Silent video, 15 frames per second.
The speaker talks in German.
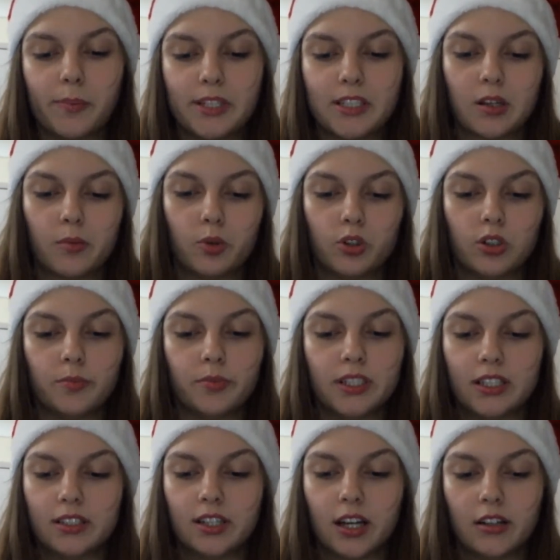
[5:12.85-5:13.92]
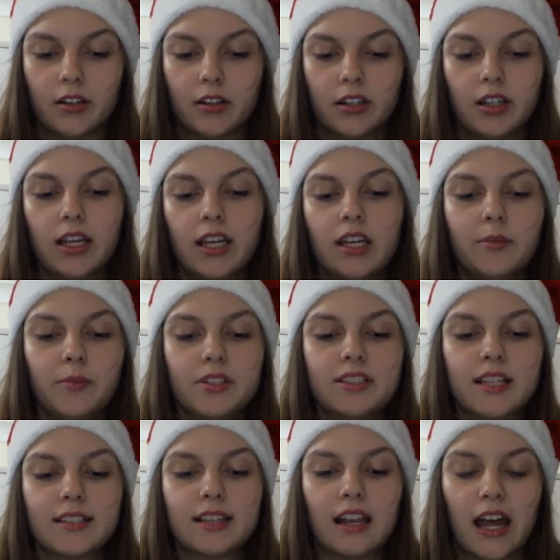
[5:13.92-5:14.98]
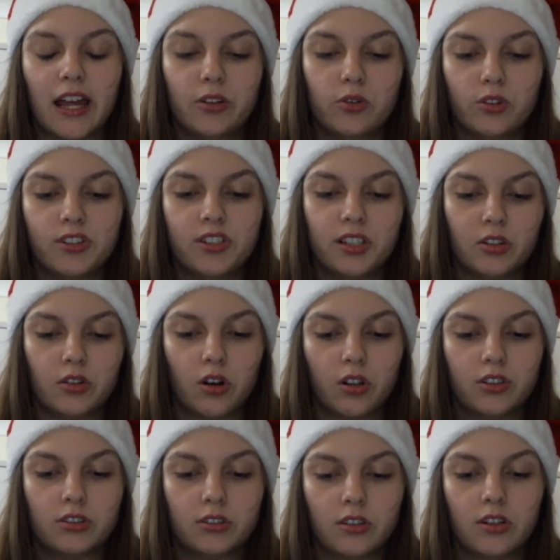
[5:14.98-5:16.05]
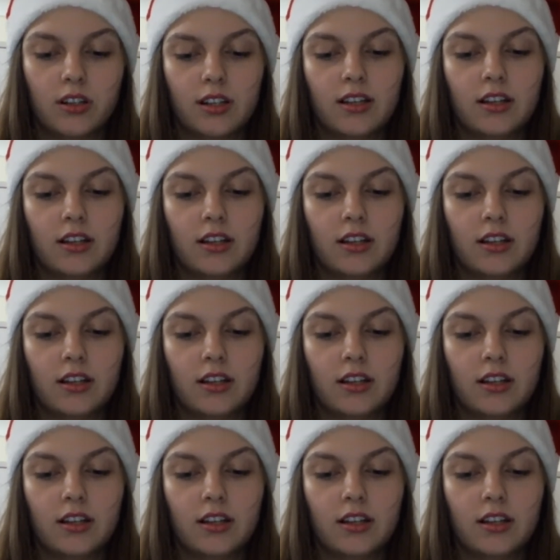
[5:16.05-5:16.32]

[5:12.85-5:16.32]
der Pizzabude gebildet hat. Ihr müsst das allein durchziehen, Leute.